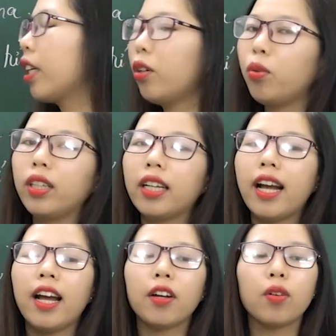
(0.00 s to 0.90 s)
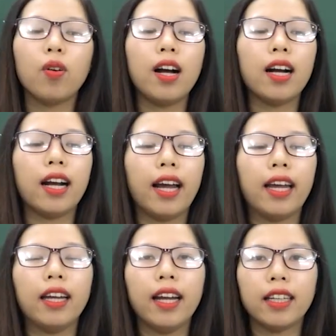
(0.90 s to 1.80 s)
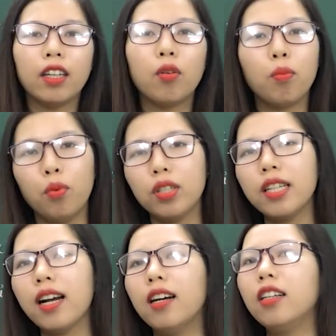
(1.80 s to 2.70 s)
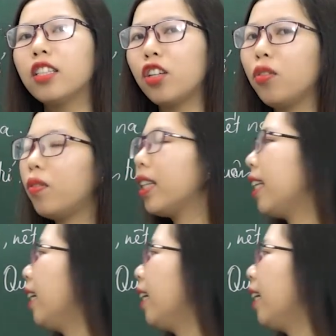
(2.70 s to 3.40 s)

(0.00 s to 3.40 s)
Kiều Nguyệt Nga qua cái hành động muốn trả ơn cho Lục Vân